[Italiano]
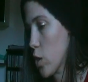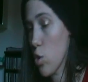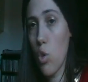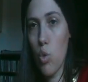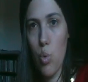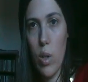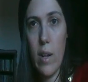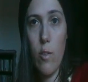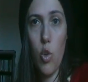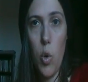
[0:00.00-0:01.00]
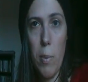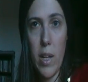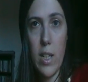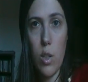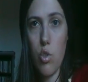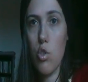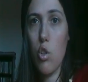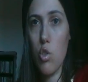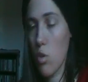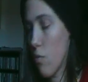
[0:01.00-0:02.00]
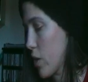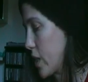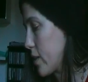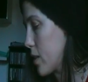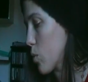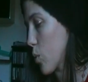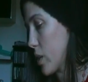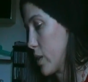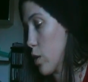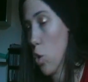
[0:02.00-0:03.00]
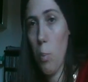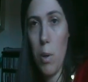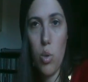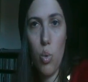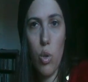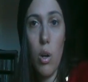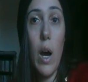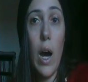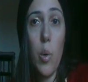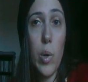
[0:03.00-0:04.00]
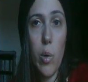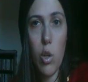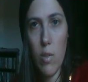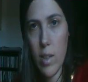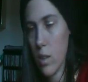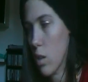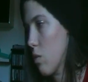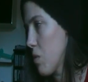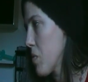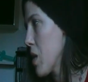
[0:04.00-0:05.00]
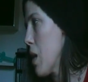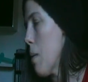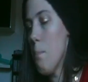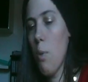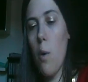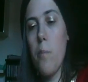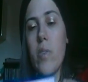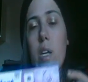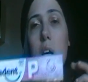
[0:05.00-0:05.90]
adesso sono due, ne avevo comprati l'anno scorso, sono finiti quindi ne ho comprato uno a 1,99€ boh,